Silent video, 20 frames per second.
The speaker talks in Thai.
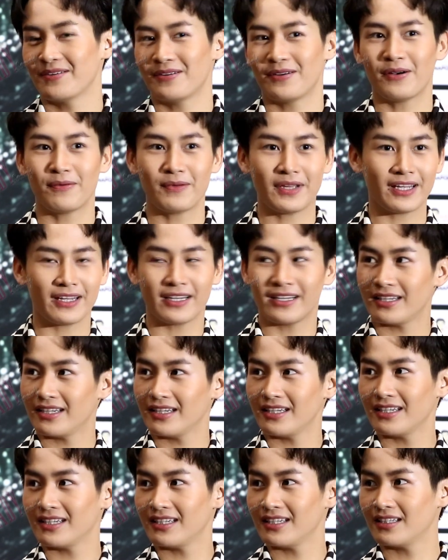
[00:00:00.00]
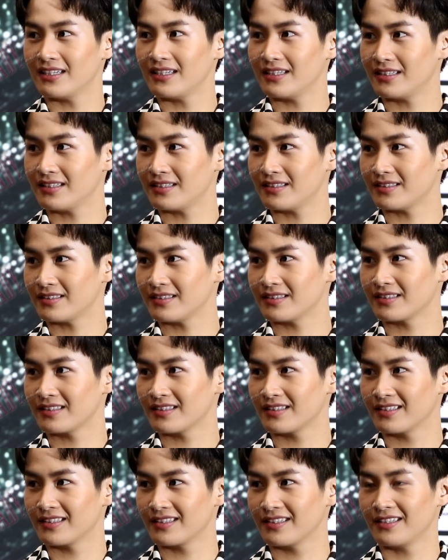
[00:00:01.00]
แล้ว้อย่างแล้วอย่างสแน็ค
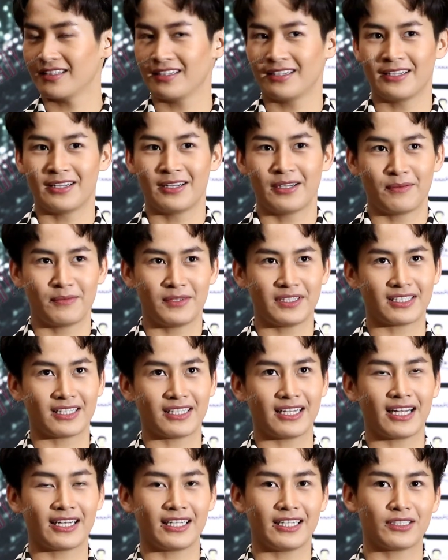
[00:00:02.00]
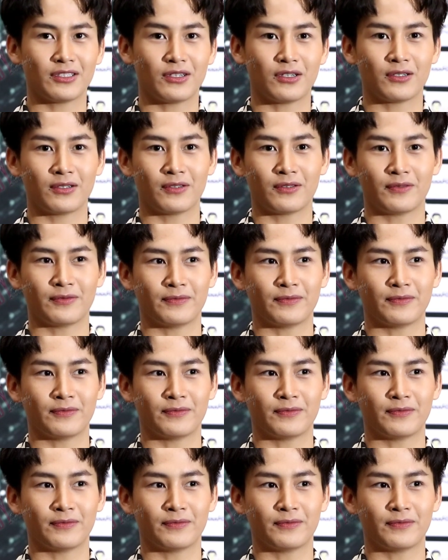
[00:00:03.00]
ล่ะพี่สแน็คนี้ต้อง